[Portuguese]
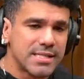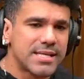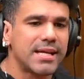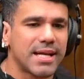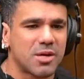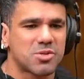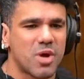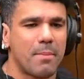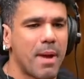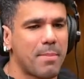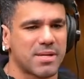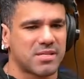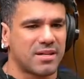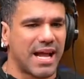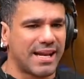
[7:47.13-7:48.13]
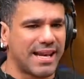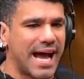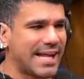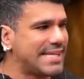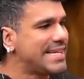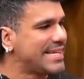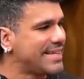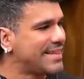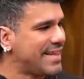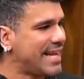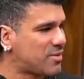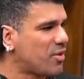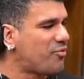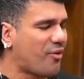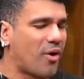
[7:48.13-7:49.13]
Sempre que eu sou a mesma personalidade
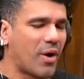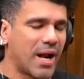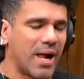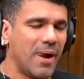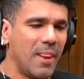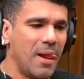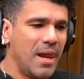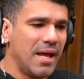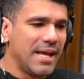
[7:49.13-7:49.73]
dentro e fora.